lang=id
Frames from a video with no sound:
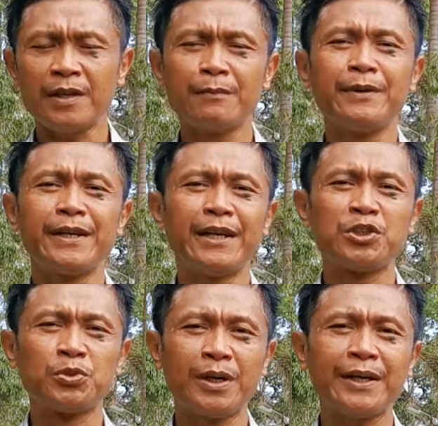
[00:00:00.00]
Demikian
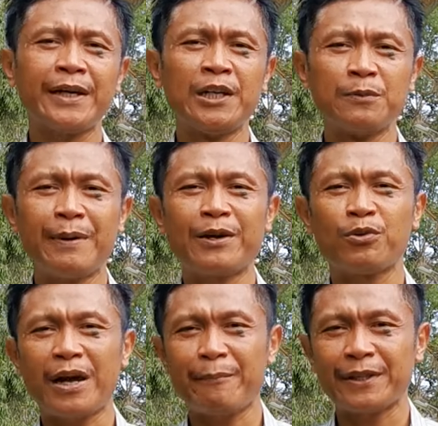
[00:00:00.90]
juga kehidupan
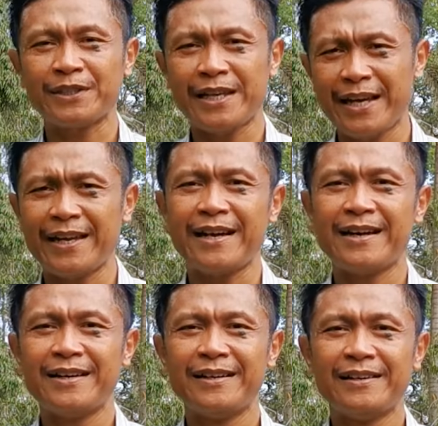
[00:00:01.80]
orang percaya
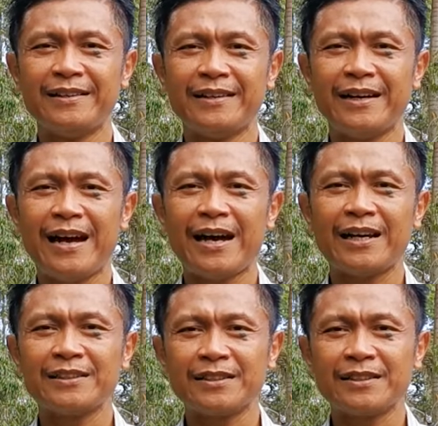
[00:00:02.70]
akan